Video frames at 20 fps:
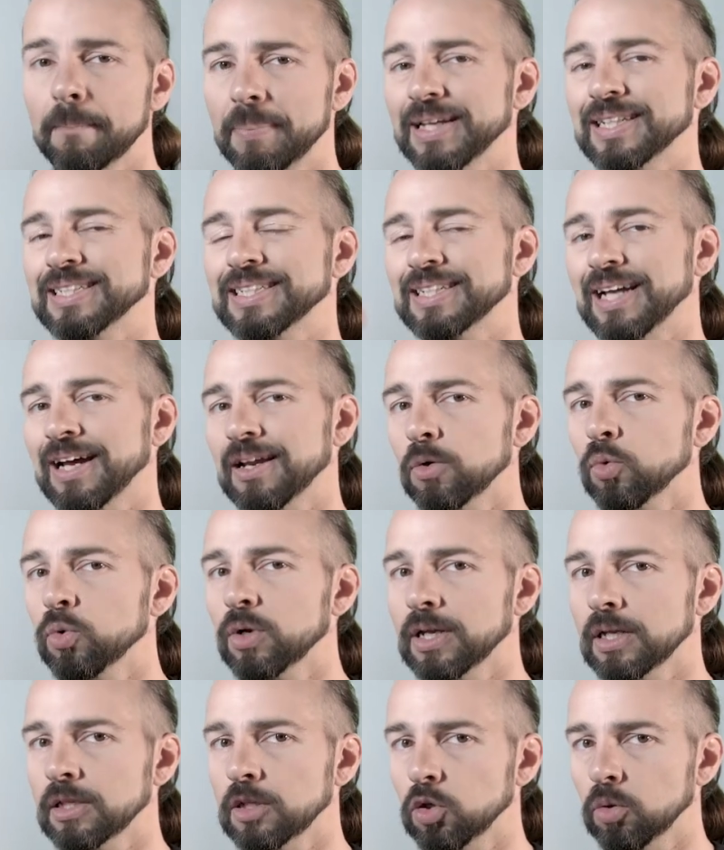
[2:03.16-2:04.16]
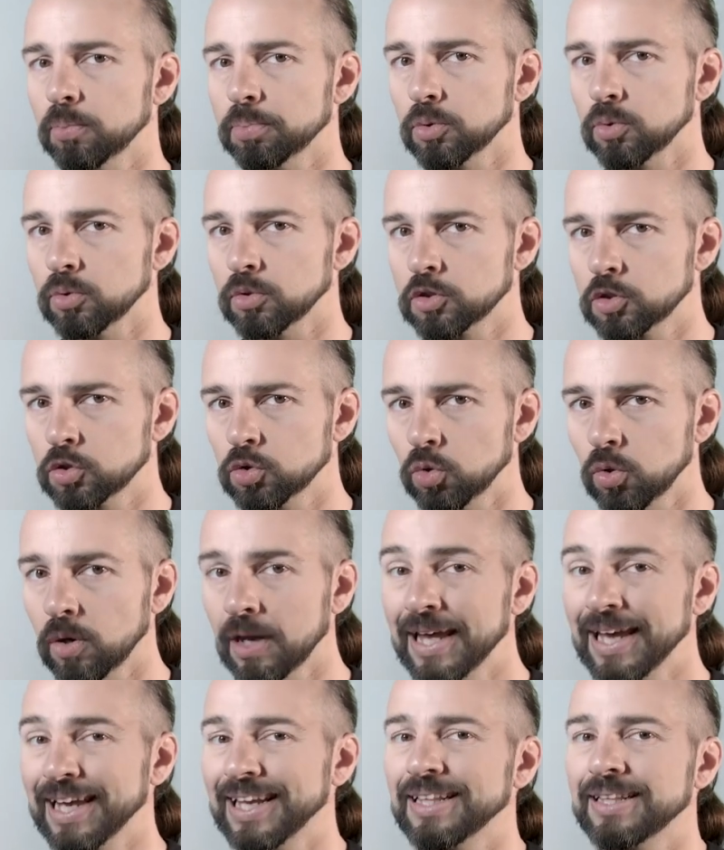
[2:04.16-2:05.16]
per stare un gradino più in su
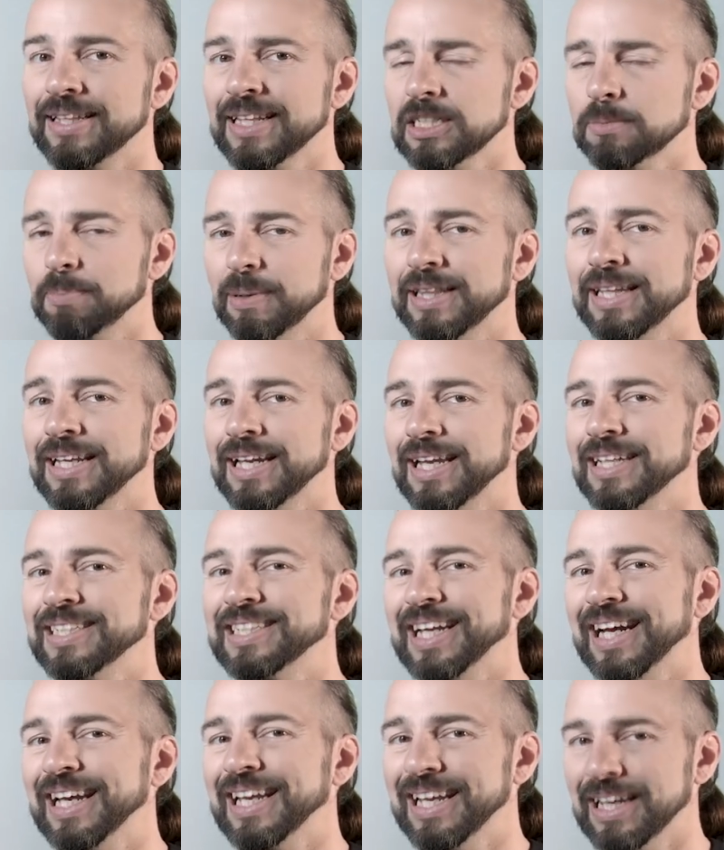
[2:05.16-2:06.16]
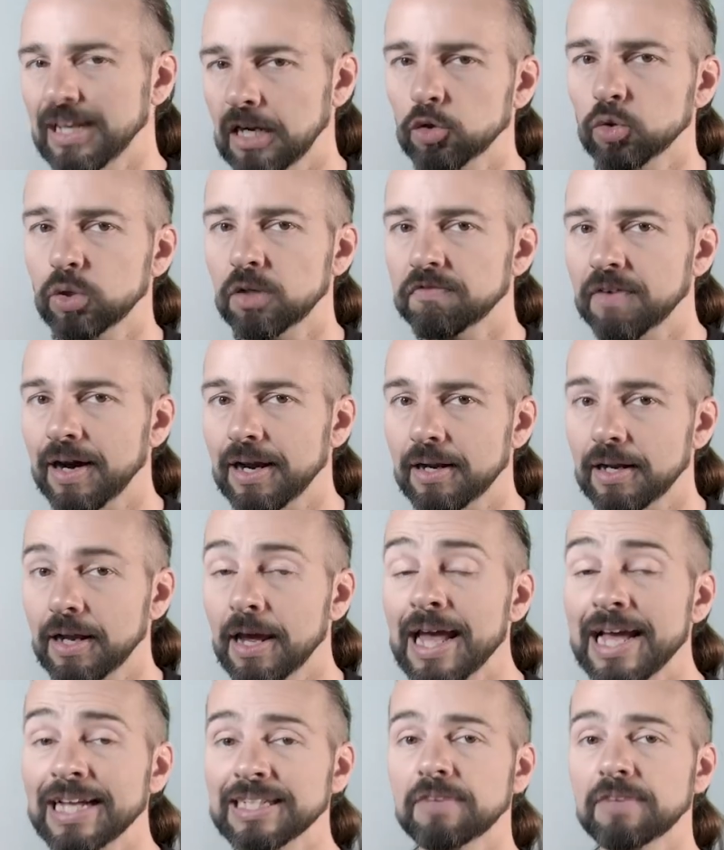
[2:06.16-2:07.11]
e che ti aspetti che lei sia in grado di farle.